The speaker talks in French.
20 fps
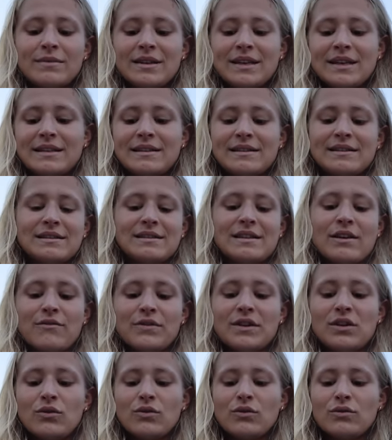et ça
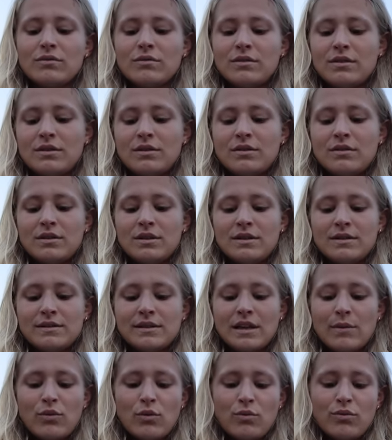fait que
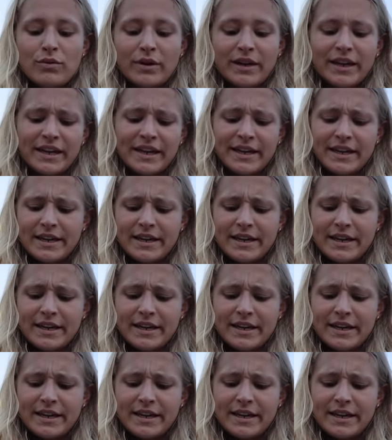ça peut pourrir.